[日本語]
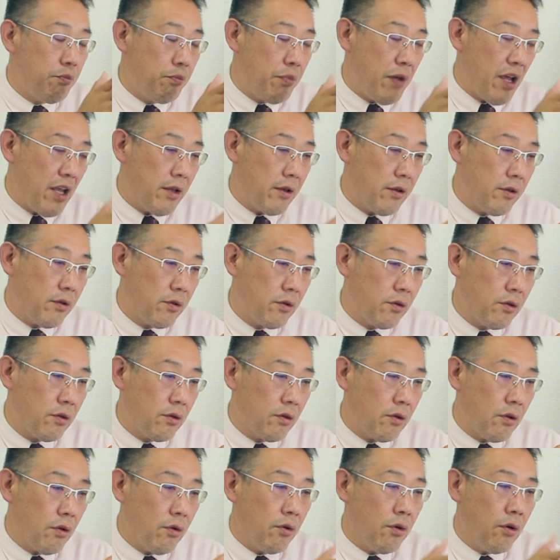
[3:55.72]
ペッ
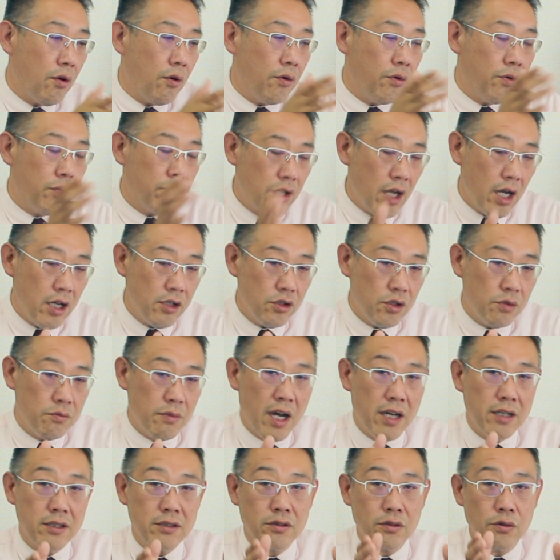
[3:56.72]
ト不可の
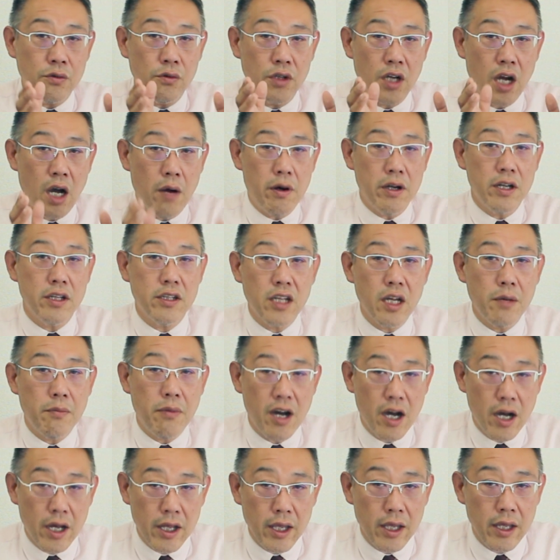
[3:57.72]
マンションを買われた
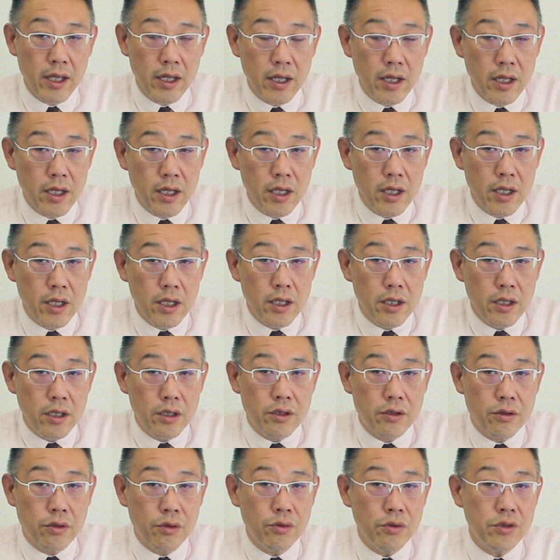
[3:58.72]
場合、
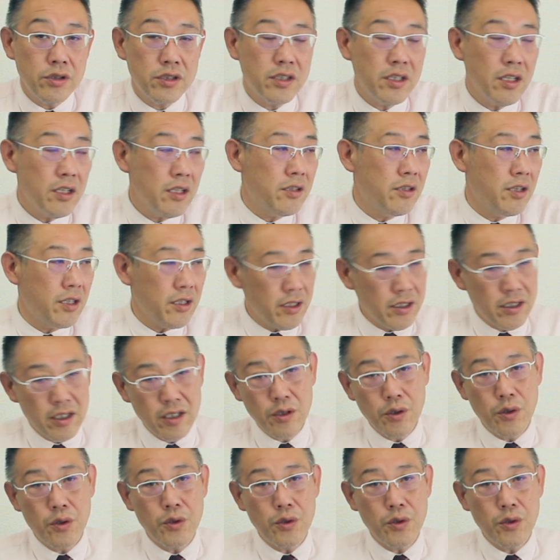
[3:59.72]
そうして意気